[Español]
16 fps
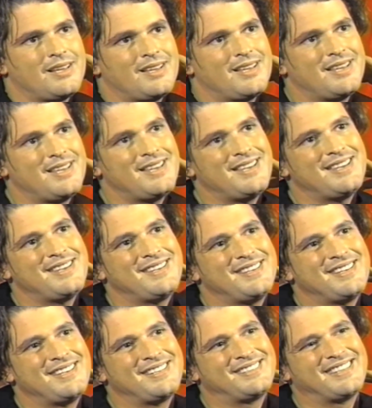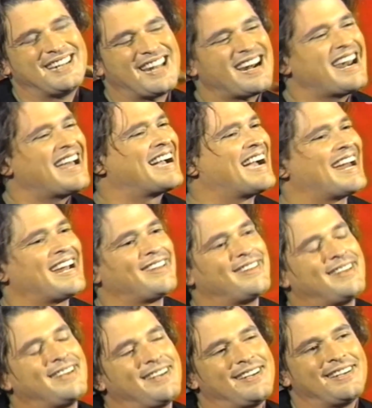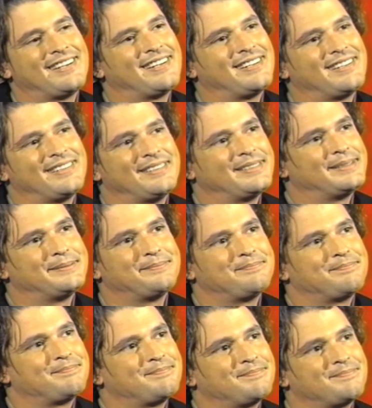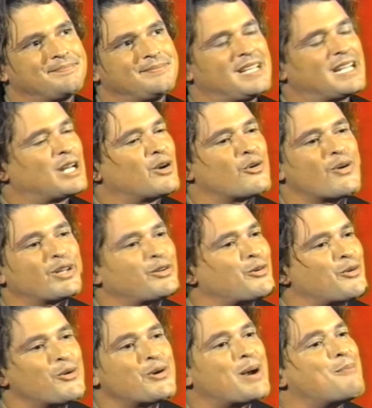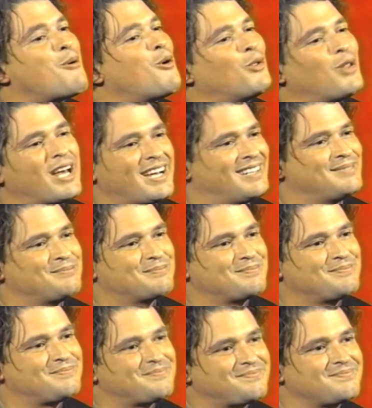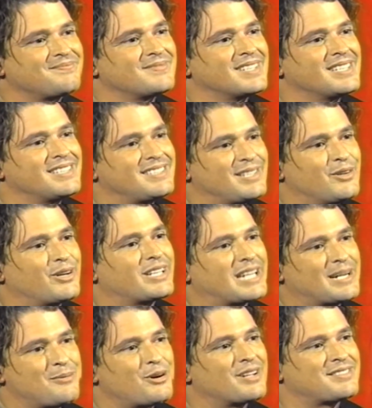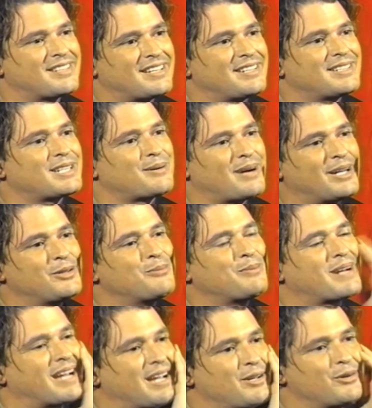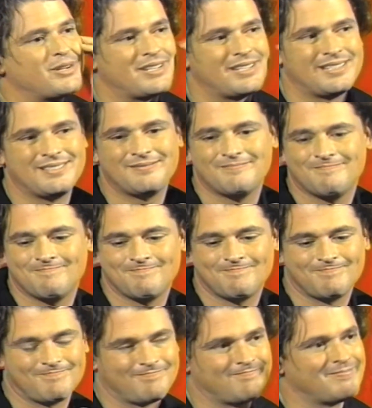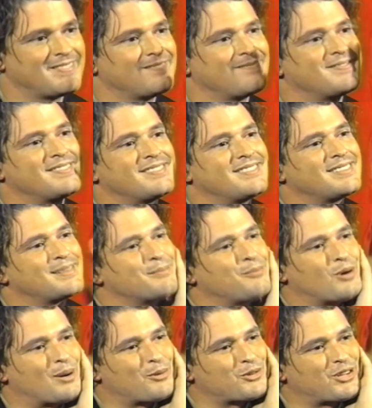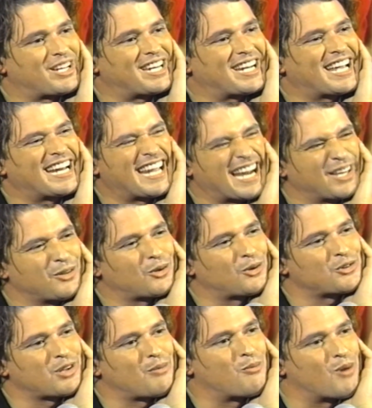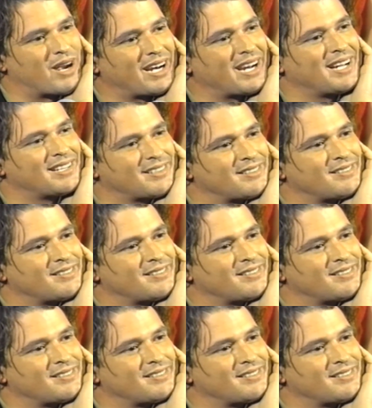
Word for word: Y tener las ganas de, de que lo nuestro no es una moda, sino que tenemos que seguir trabajando para ello y podamos seguir generando cosas buenas,